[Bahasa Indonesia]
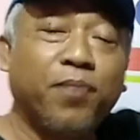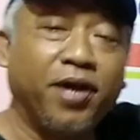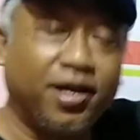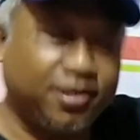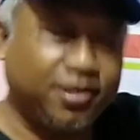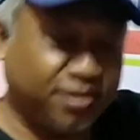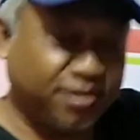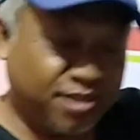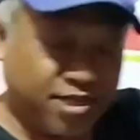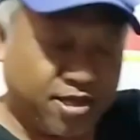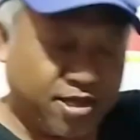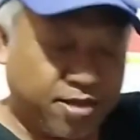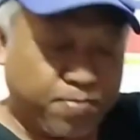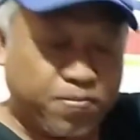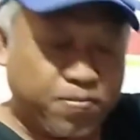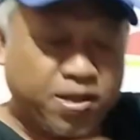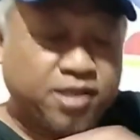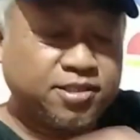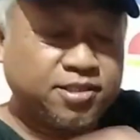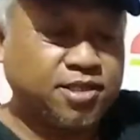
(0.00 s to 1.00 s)
BSI
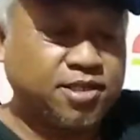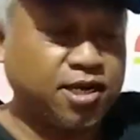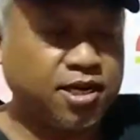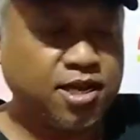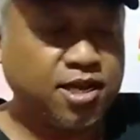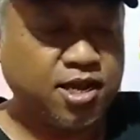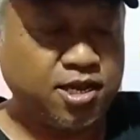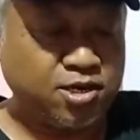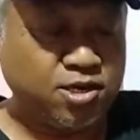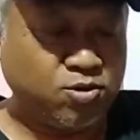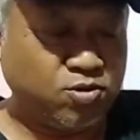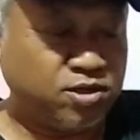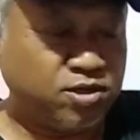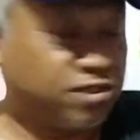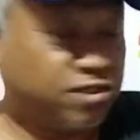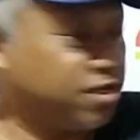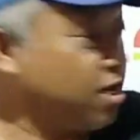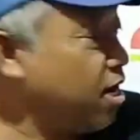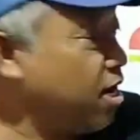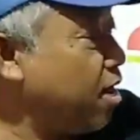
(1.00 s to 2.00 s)
ya, Bank Syariah
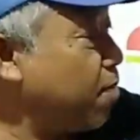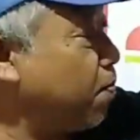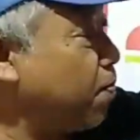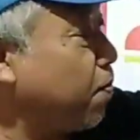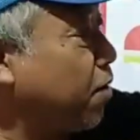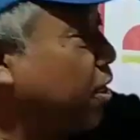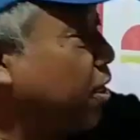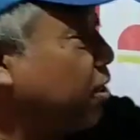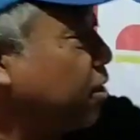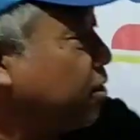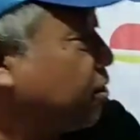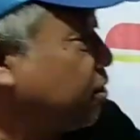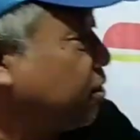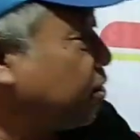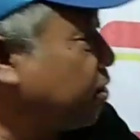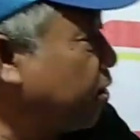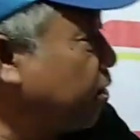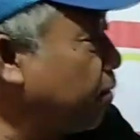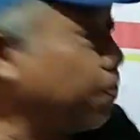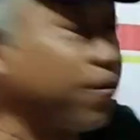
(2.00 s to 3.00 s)
Indonesia
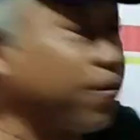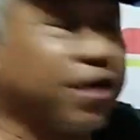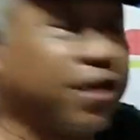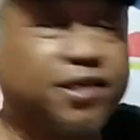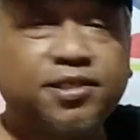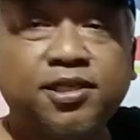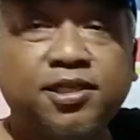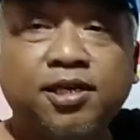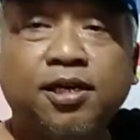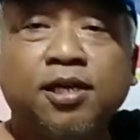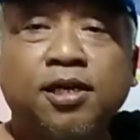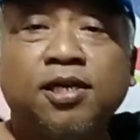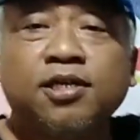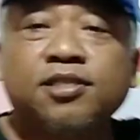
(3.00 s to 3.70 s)
8 BSI